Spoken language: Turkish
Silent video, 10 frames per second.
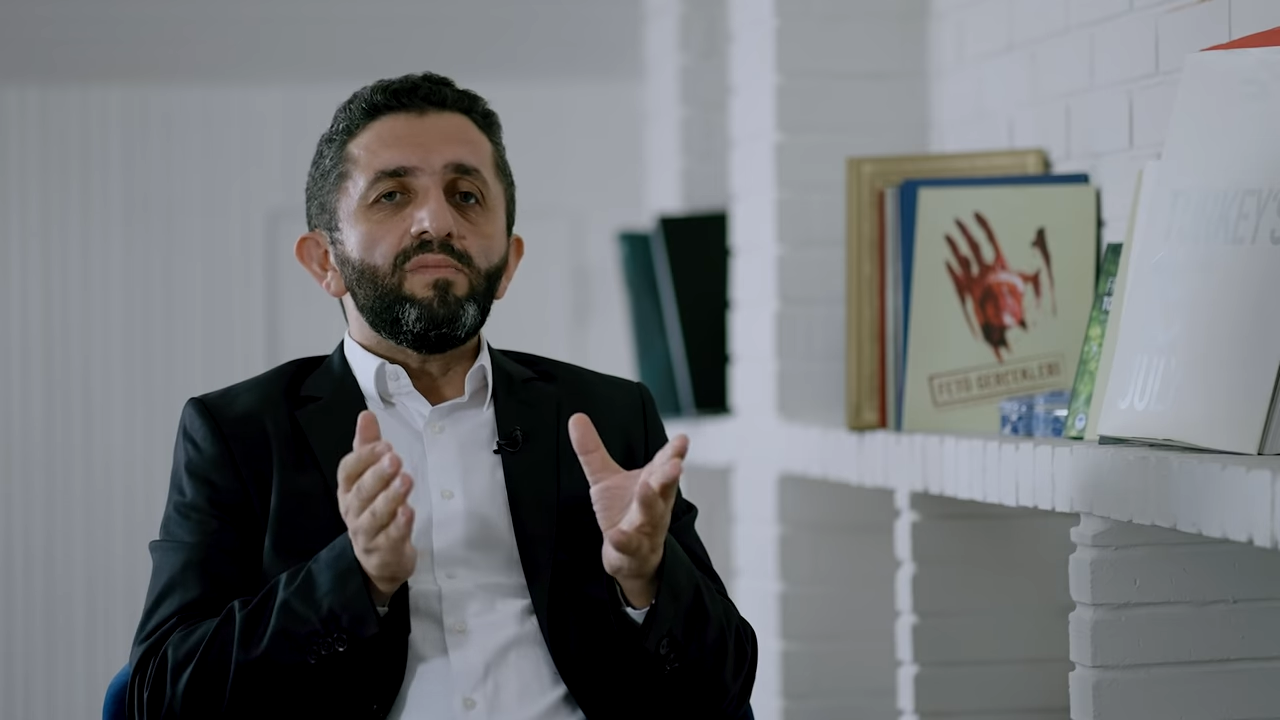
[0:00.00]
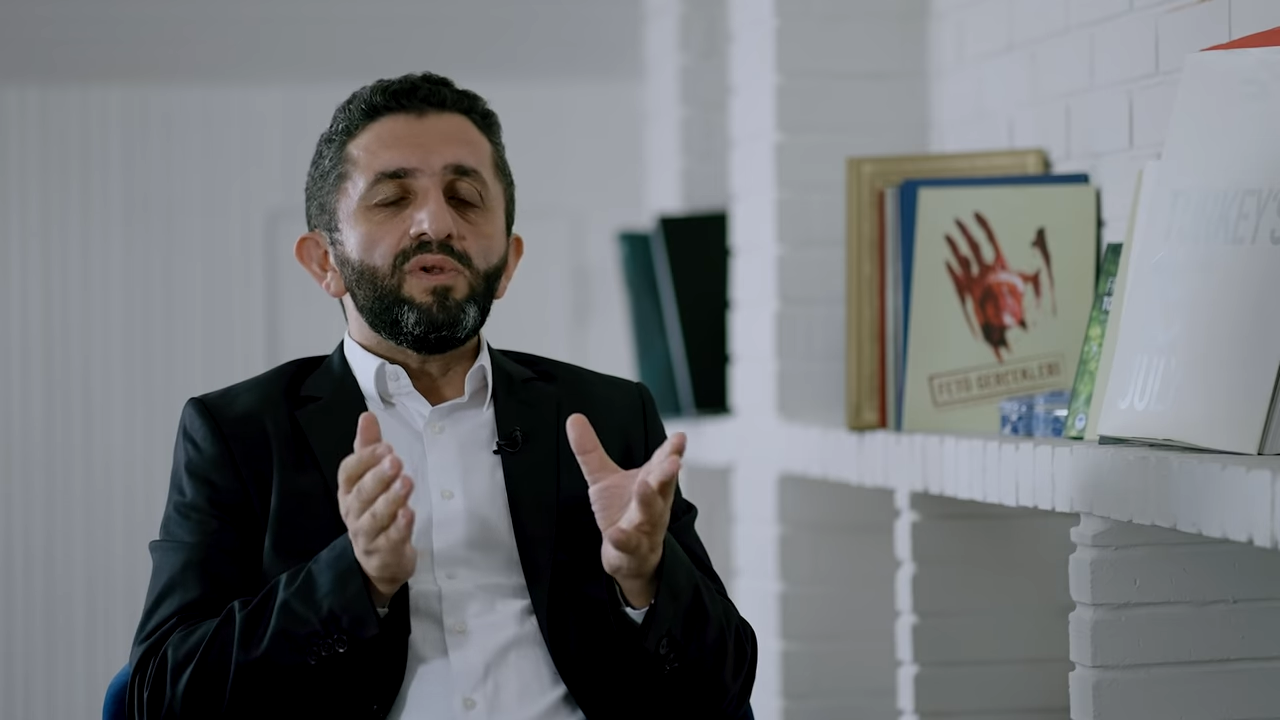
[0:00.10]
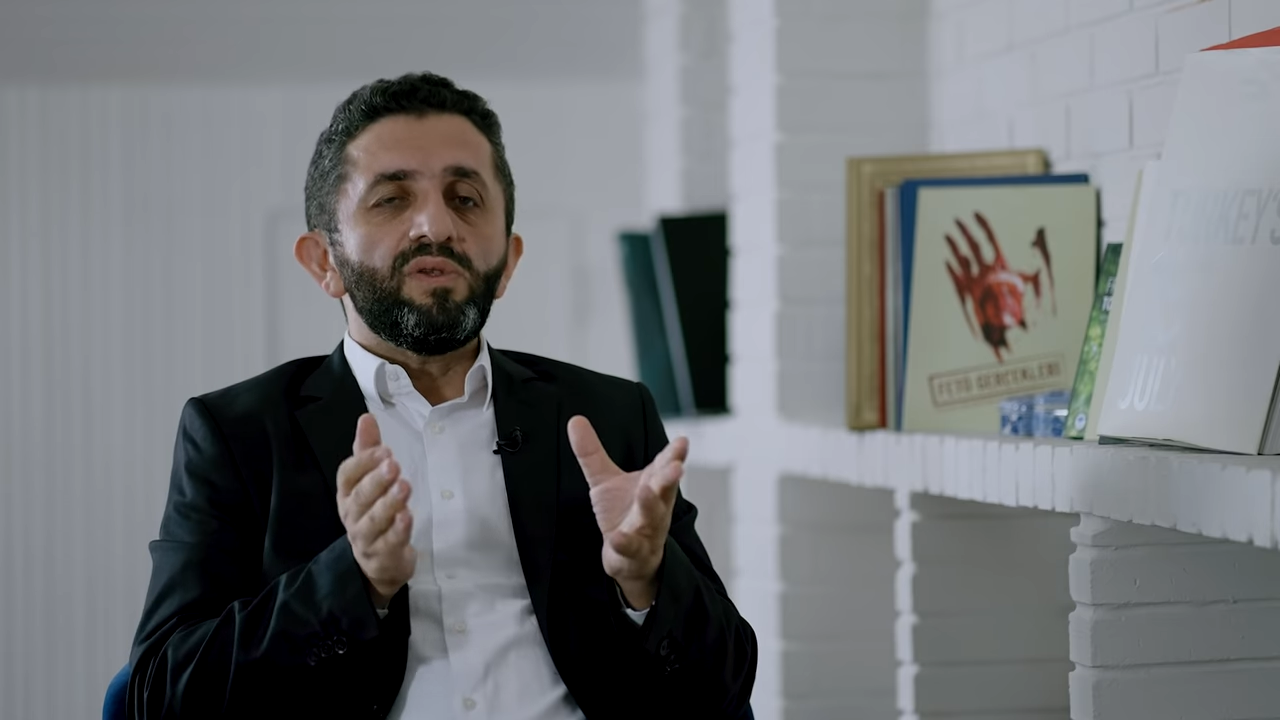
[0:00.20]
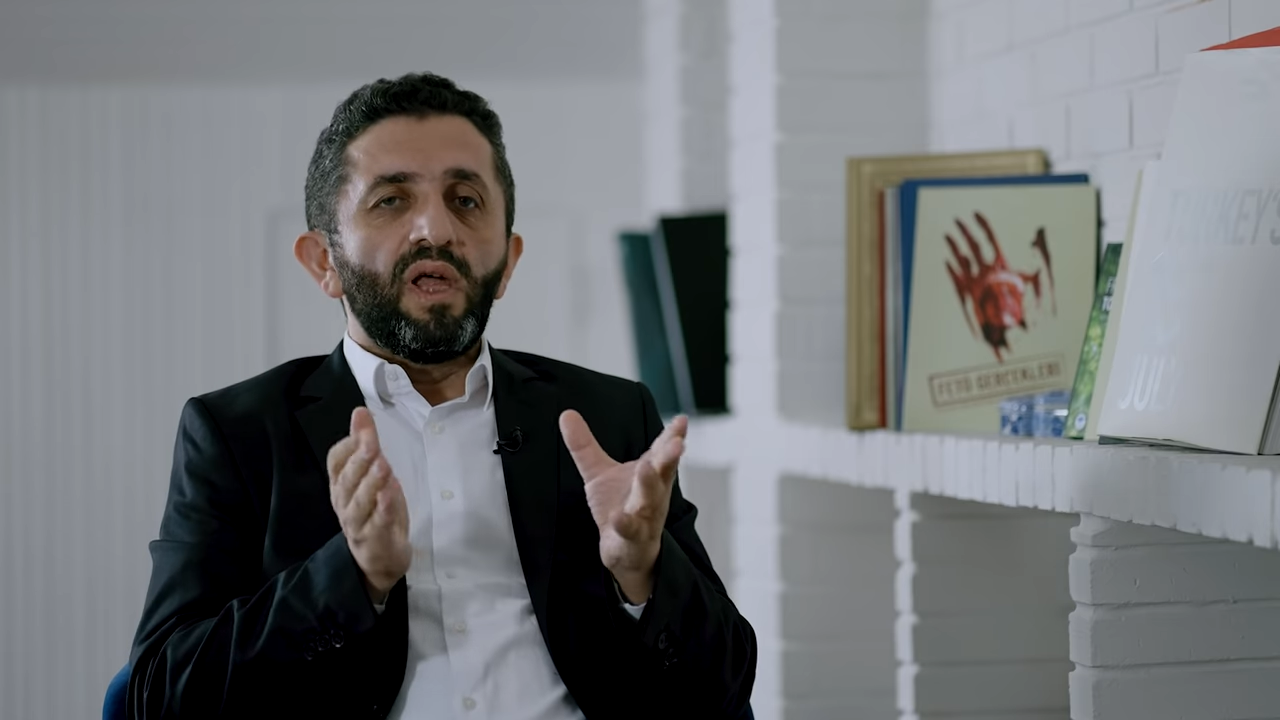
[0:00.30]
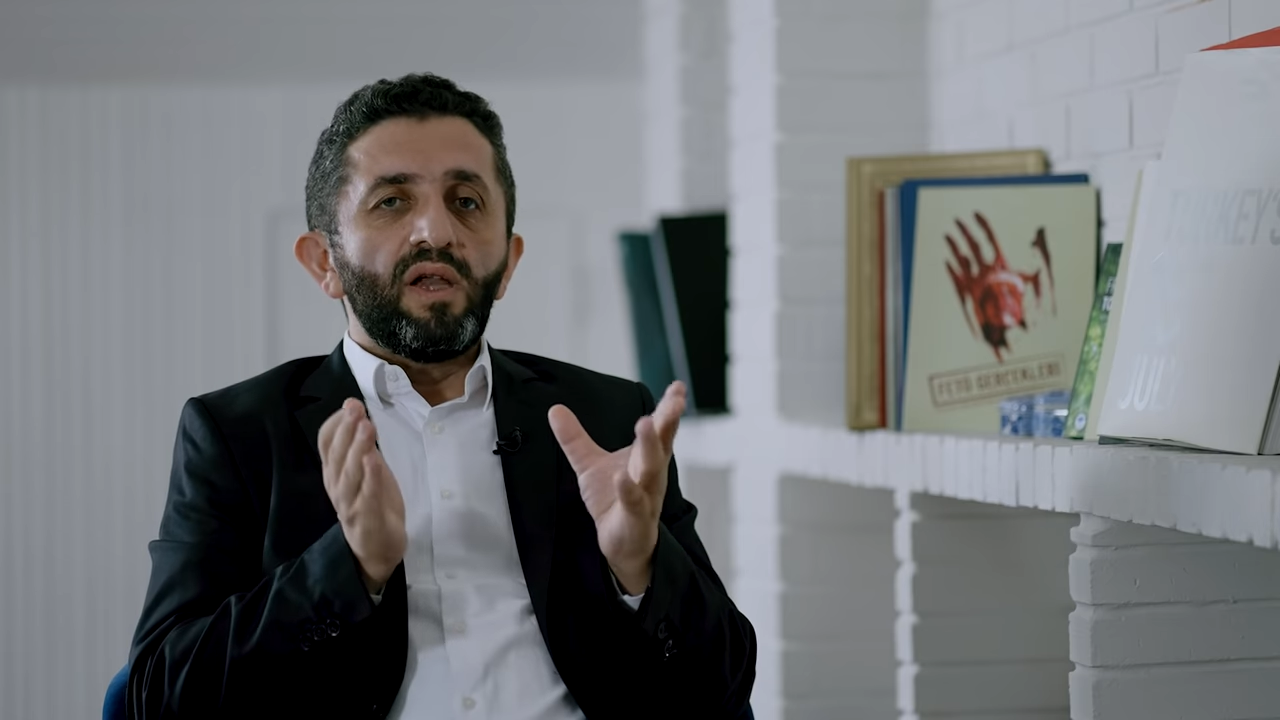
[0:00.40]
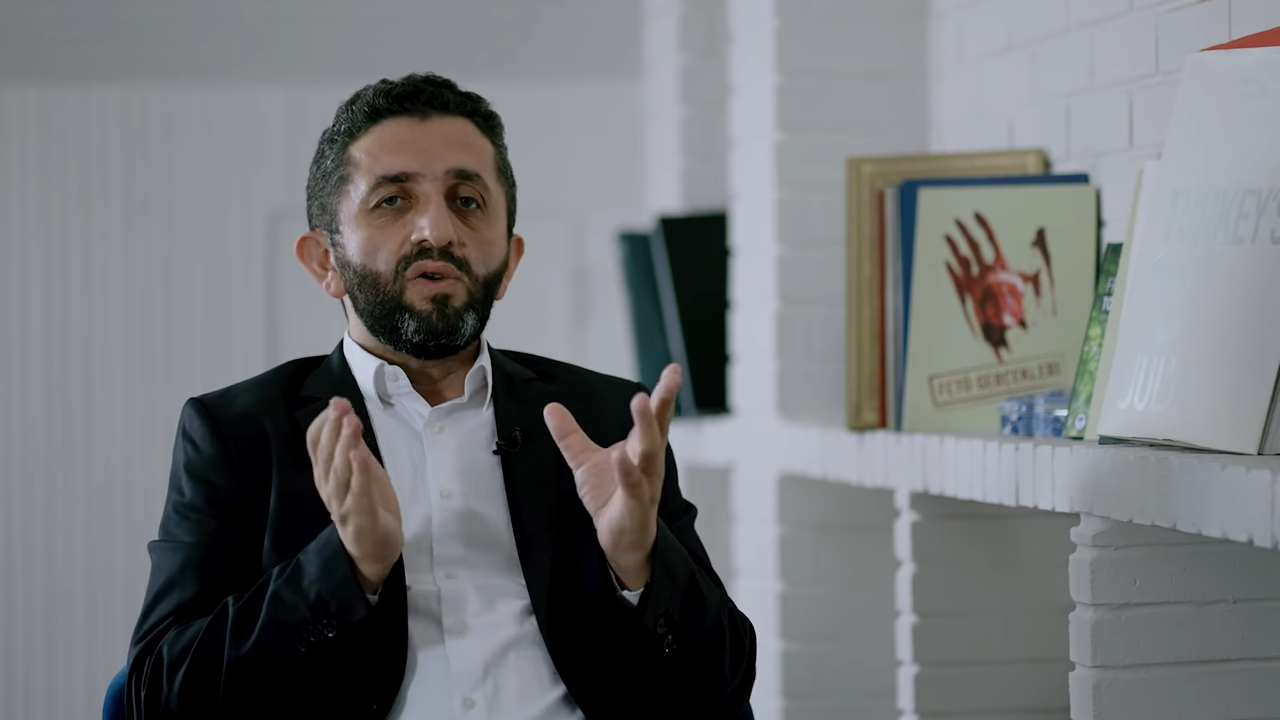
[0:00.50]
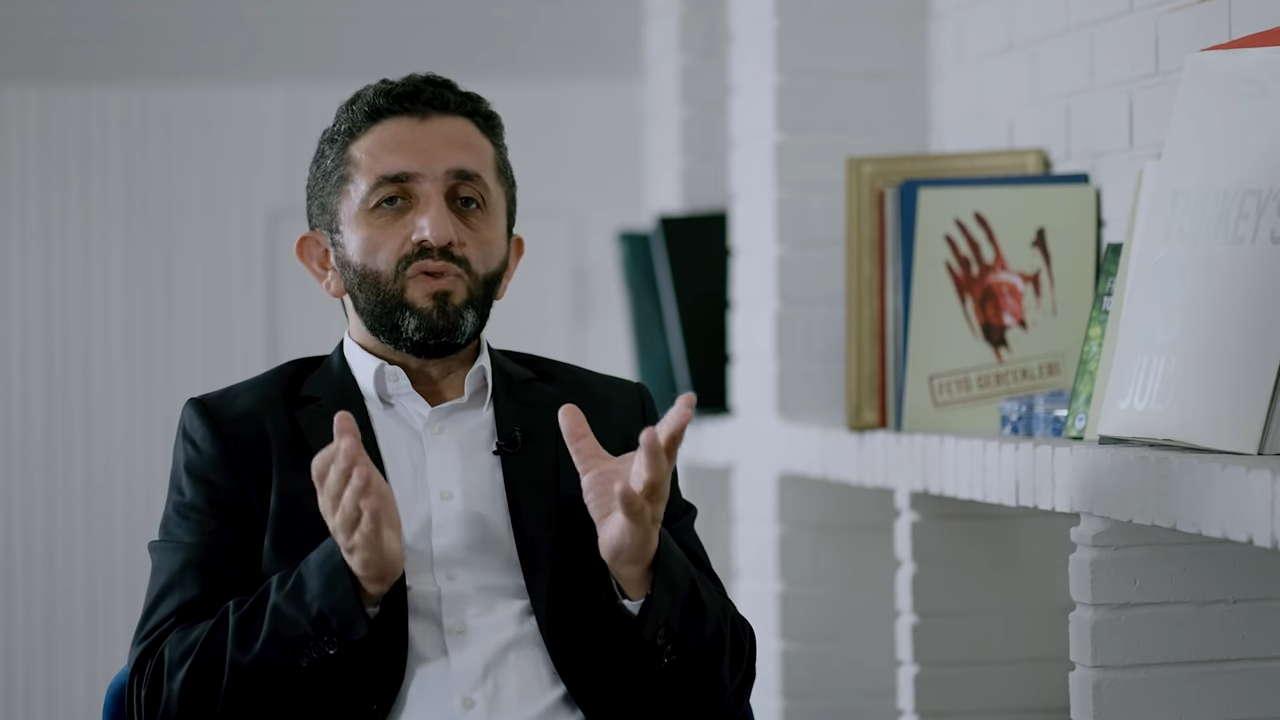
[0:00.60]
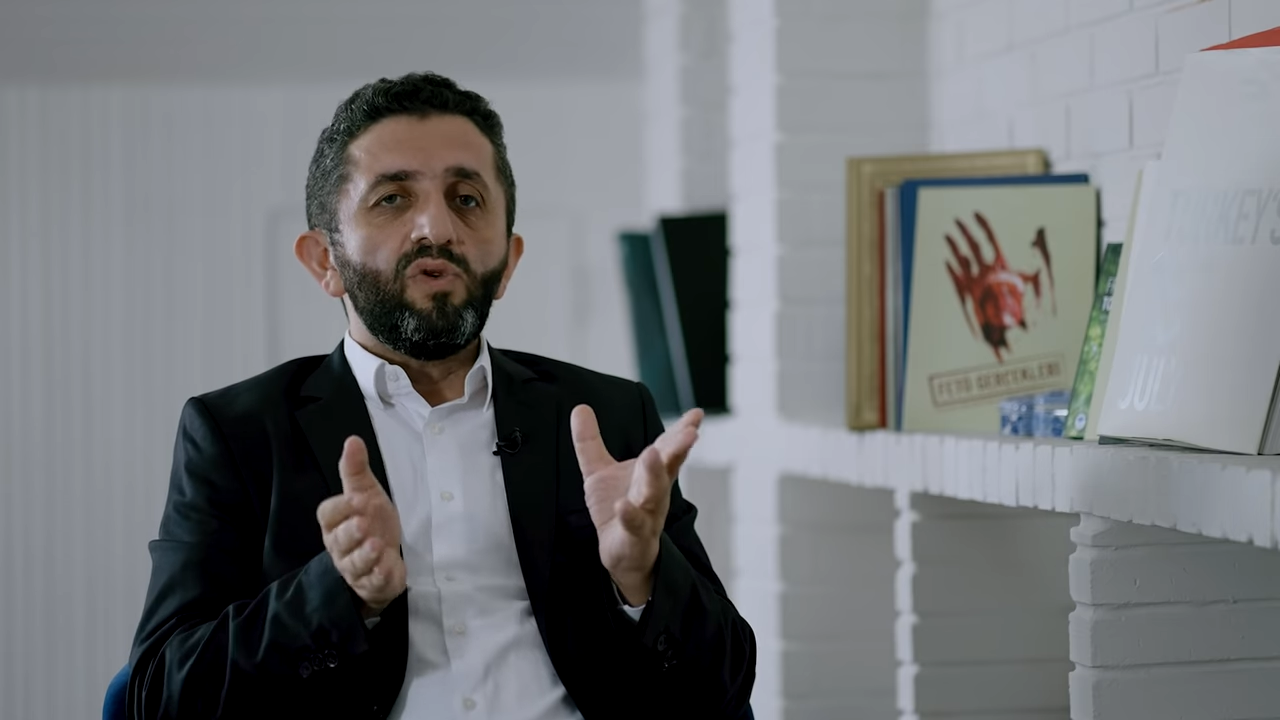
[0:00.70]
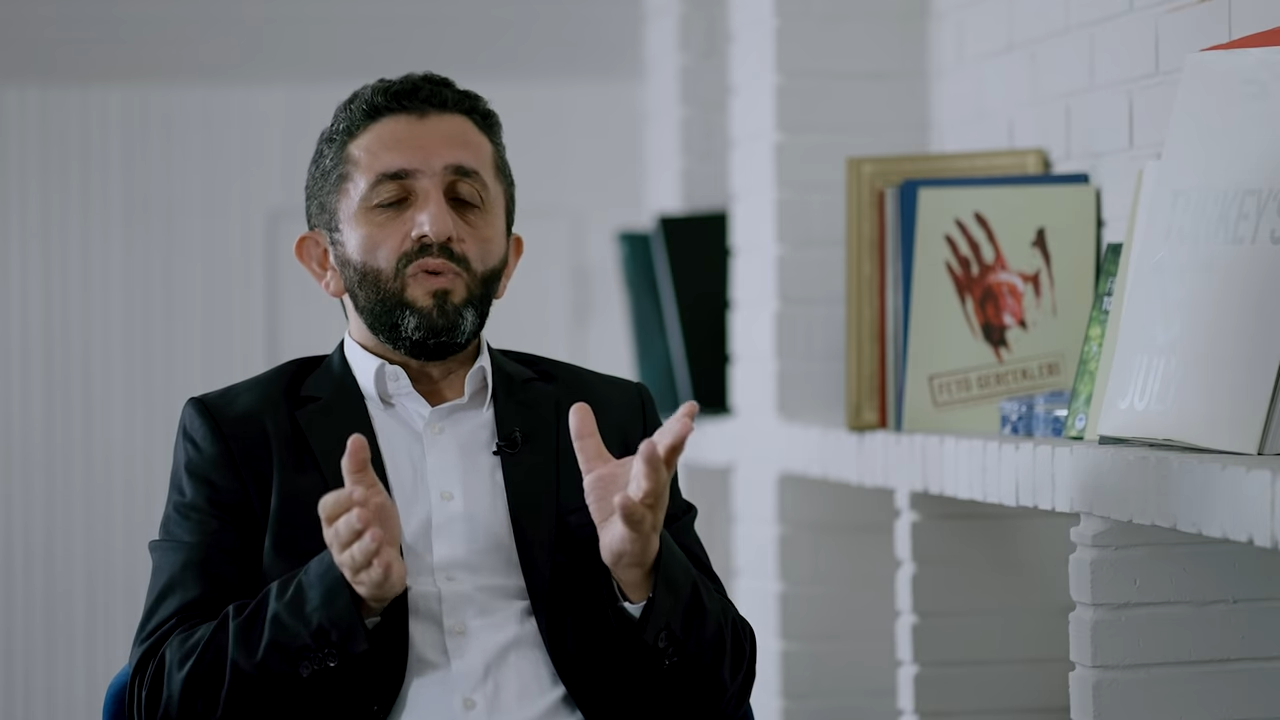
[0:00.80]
bir narkotik